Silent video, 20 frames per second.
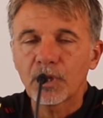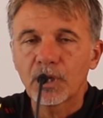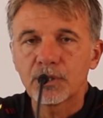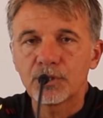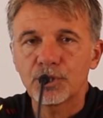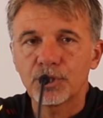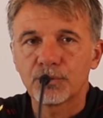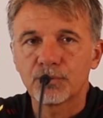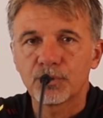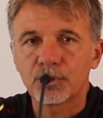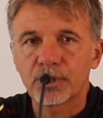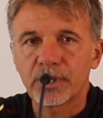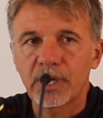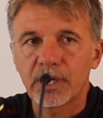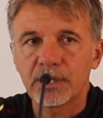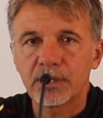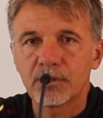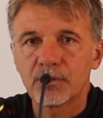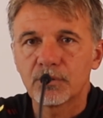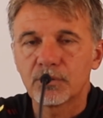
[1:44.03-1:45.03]
c'è un
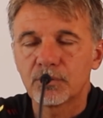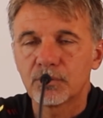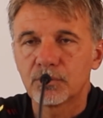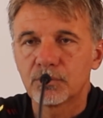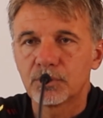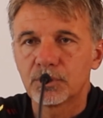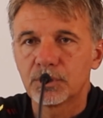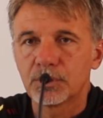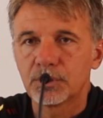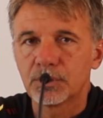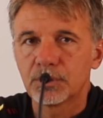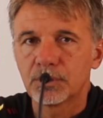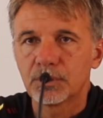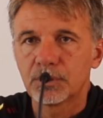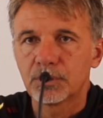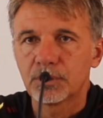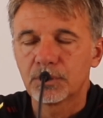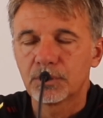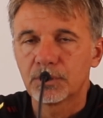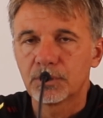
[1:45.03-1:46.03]
organico con
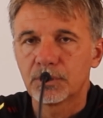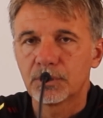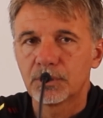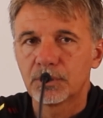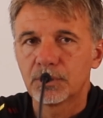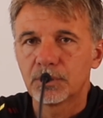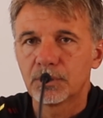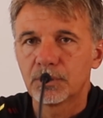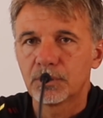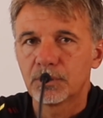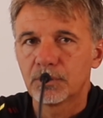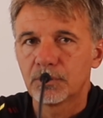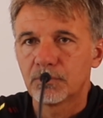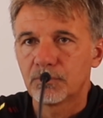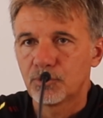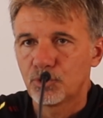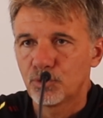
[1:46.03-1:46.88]
eh,